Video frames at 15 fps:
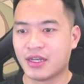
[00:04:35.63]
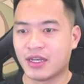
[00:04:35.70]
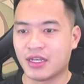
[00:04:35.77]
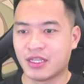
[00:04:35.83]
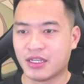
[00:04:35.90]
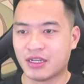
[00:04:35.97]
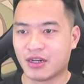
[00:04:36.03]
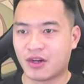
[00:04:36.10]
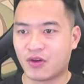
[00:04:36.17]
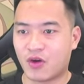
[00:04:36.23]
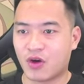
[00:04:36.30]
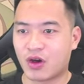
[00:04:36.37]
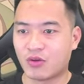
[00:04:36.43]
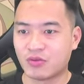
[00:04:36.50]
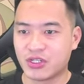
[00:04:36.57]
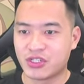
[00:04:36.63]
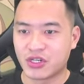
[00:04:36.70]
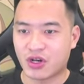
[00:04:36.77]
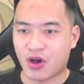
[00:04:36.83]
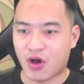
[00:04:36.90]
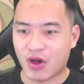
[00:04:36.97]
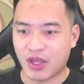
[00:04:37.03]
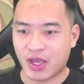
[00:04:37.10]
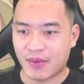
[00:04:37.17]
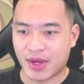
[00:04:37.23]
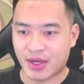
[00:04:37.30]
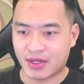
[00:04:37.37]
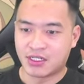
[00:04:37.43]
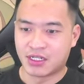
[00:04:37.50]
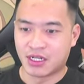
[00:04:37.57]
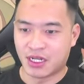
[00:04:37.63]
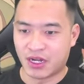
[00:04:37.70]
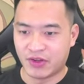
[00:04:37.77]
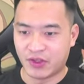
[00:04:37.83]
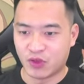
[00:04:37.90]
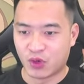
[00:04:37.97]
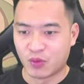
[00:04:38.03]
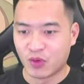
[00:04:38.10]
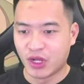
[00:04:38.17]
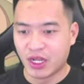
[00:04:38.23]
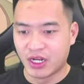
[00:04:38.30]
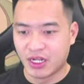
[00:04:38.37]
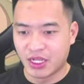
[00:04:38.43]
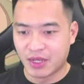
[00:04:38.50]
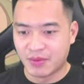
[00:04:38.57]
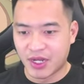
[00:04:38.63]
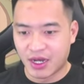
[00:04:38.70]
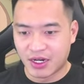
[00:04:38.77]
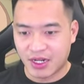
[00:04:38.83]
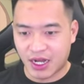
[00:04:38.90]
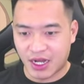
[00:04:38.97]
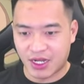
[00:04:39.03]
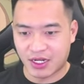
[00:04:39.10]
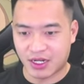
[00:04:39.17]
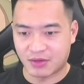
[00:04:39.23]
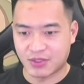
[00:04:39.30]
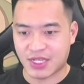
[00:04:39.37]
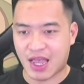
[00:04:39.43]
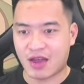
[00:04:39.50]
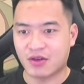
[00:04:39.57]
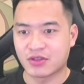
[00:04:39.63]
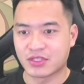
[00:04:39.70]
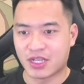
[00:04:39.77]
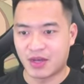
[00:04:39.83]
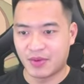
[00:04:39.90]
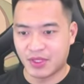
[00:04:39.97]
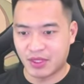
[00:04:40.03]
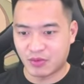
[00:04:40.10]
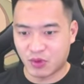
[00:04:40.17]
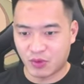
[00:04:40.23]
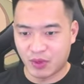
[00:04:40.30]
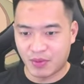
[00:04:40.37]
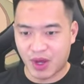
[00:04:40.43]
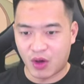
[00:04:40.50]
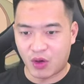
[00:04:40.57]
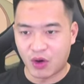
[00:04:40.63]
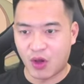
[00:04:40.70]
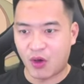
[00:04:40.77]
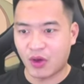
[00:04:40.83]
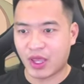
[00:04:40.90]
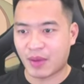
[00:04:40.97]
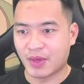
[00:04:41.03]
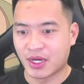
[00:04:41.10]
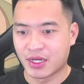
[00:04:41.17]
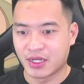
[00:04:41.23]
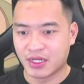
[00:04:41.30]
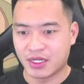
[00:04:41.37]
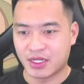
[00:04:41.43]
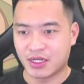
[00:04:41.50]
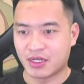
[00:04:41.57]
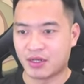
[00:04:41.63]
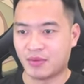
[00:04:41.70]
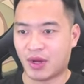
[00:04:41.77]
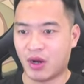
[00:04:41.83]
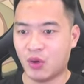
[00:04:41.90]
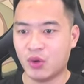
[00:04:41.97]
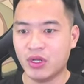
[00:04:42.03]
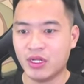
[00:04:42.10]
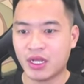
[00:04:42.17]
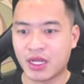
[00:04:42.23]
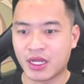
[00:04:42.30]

nhưng mà Ngộ Không thì chưa có anh em ạ. Cần phải tốn một nghìn đi kim đơn cơ. Không sao. Giờ mình tiếp tục đi mở holo anh em ơi. Luôn đi.